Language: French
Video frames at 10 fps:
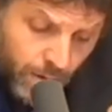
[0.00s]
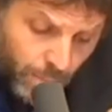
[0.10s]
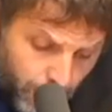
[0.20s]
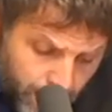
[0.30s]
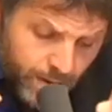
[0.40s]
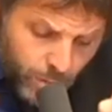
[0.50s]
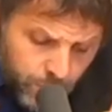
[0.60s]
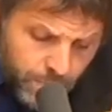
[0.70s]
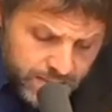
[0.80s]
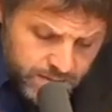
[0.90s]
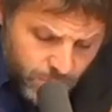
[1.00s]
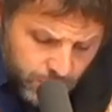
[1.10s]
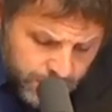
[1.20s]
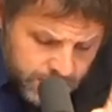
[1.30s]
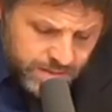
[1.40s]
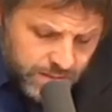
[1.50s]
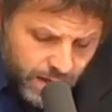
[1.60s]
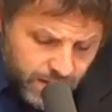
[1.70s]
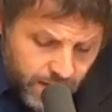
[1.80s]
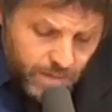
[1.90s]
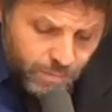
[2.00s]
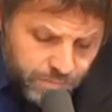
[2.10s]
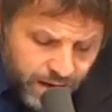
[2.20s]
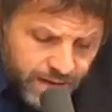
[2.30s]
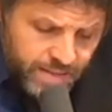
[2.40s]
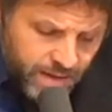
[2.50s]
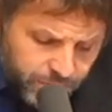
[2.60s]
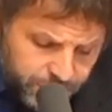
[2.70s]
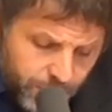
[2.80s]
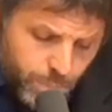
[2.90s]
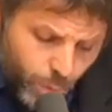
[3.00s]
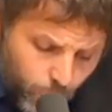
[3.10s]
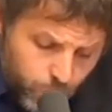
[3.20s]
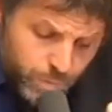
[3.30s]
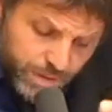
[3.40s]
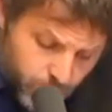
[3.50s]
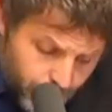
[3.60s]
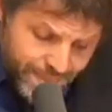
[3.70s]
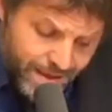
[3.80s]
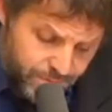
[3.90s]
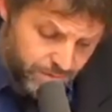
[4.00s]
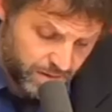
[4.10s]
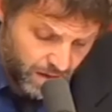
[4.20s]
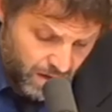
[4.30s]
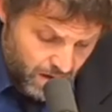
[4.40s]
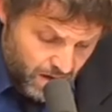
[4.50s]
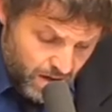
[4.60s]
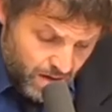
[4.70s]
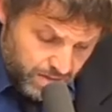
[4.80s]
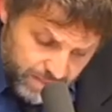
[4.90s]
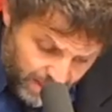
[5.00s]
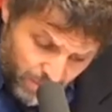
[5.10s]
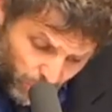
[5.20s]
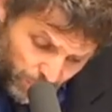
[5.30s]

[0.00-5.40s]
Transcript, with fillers: en plein remaniement ministériel, on va l'énerver, pour nous, c'est tout bédef. C'est un monde